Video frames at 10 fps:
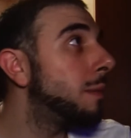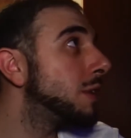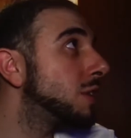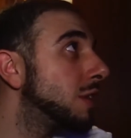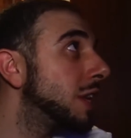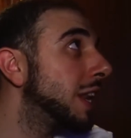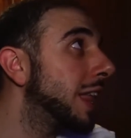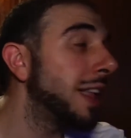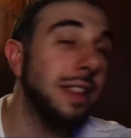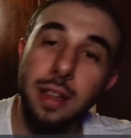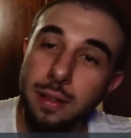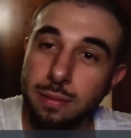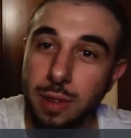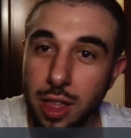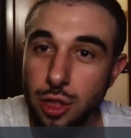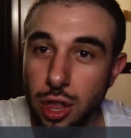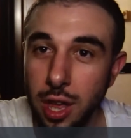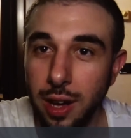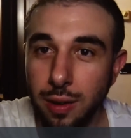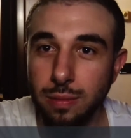non possono dire niente.
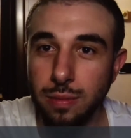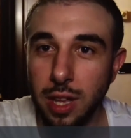Regia, non